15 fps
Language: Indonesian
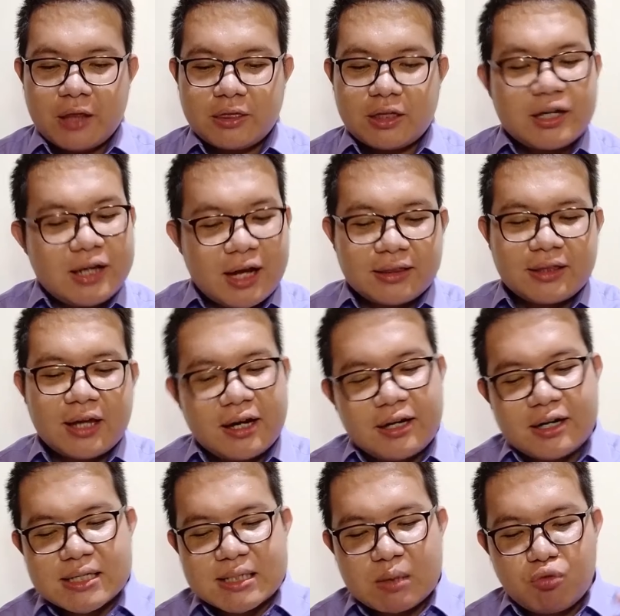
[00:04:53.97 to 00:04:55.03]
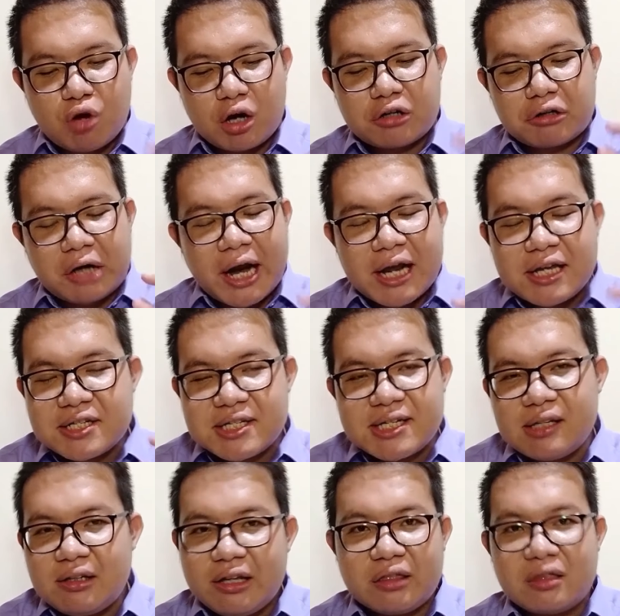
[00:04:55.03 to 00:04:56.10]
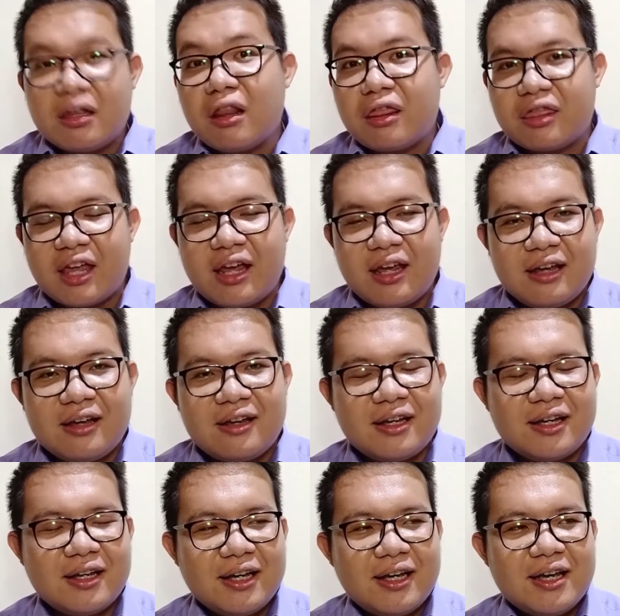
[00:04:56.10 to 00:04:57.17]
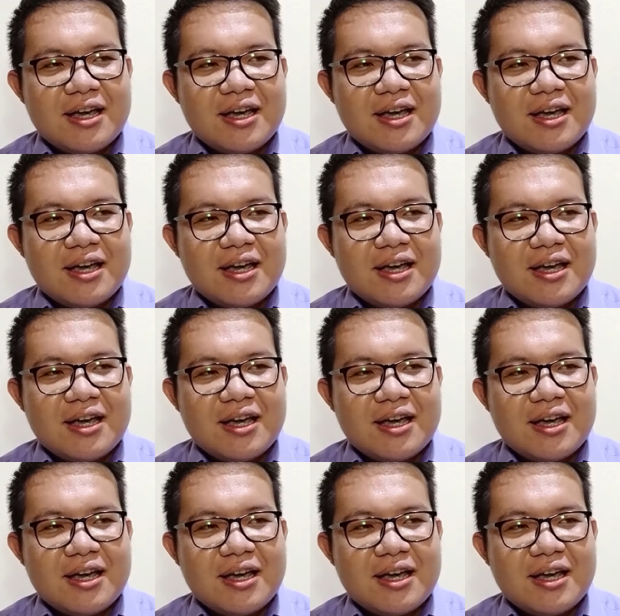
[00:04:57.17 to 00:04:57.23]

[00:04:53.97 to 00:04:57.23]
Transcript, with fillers: Ternyata ada sebuah crazy little thing